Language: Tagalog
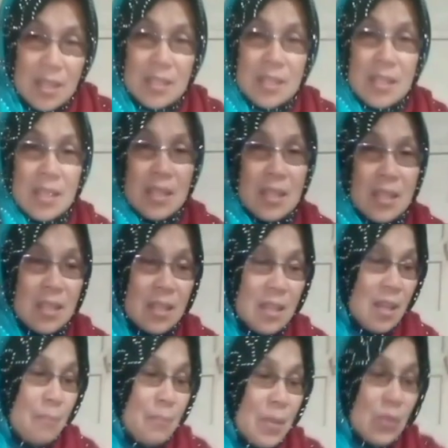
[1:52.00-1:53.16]
Kasi,
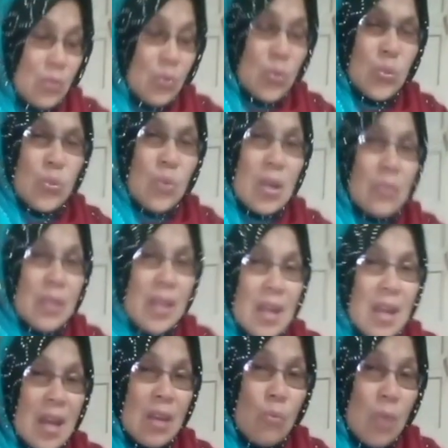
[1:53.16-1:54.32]
magluluto ako ng
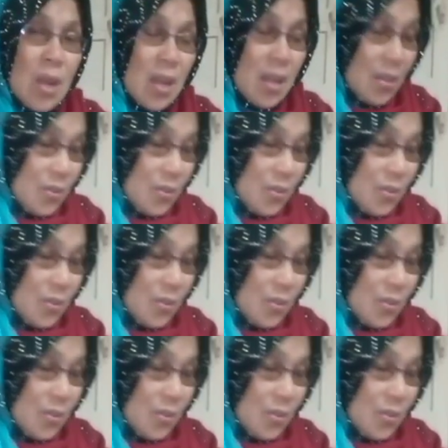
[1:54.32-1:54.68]
halwa,